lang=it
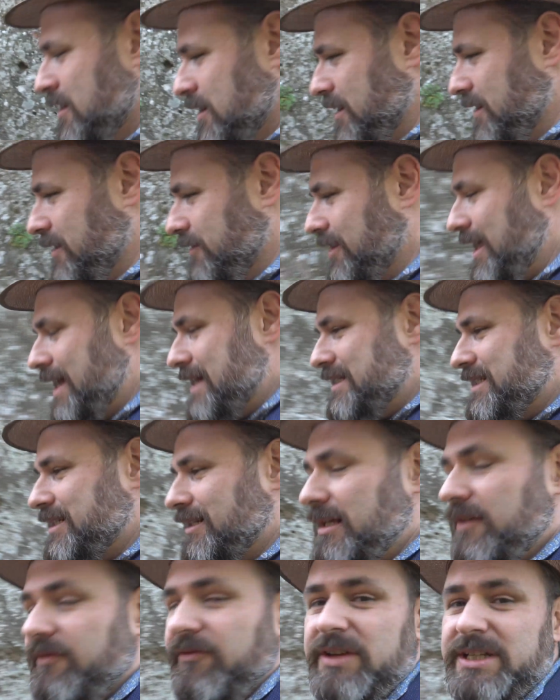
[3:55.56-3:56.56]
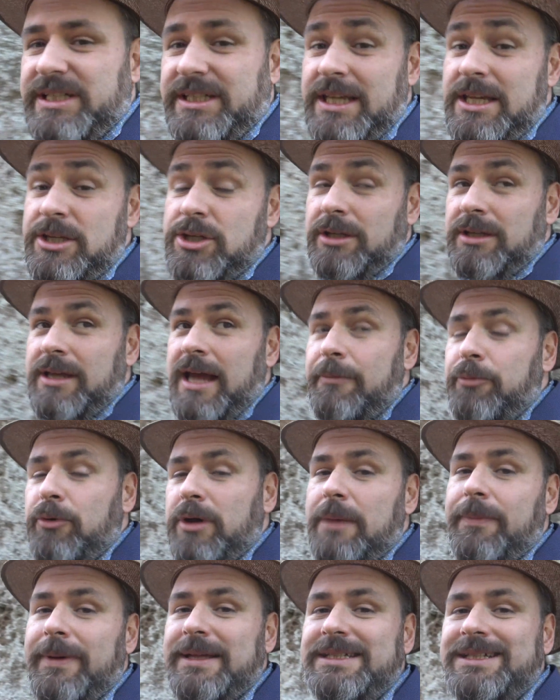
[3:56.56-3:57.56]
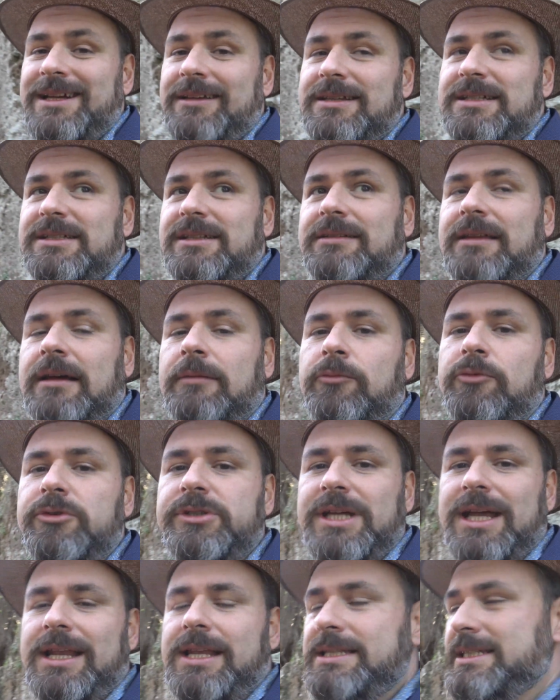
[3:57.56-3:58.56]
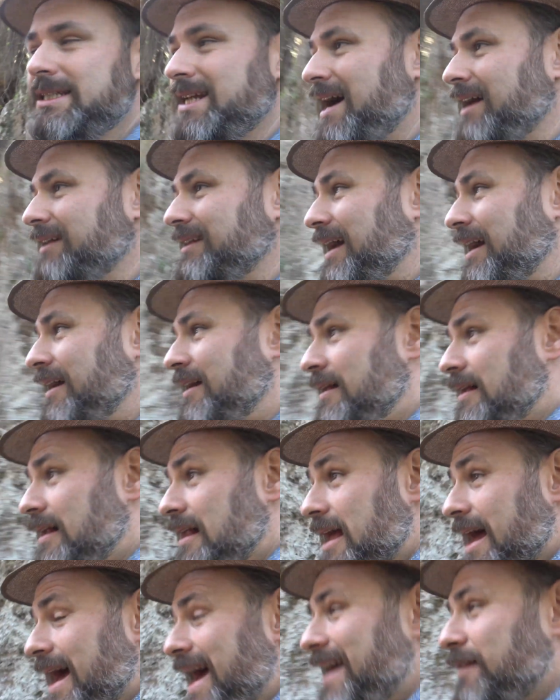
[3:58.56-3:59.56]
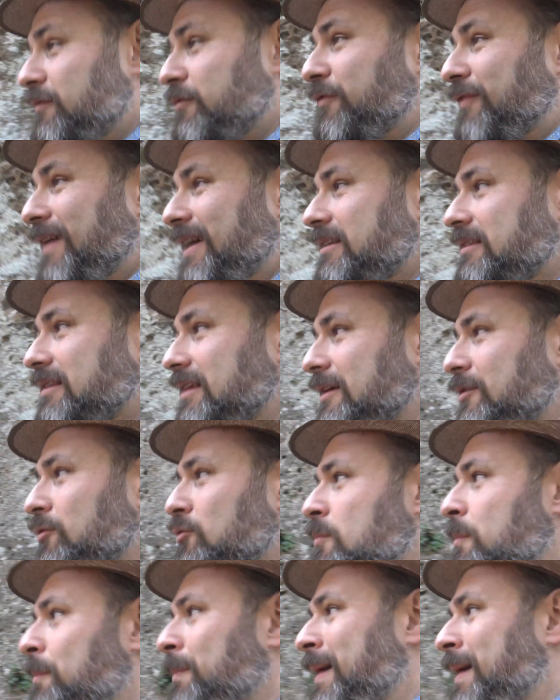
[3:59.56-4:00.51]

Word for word: eh, densa di vestigia di epoche passate è stata musealizzata. È infatti un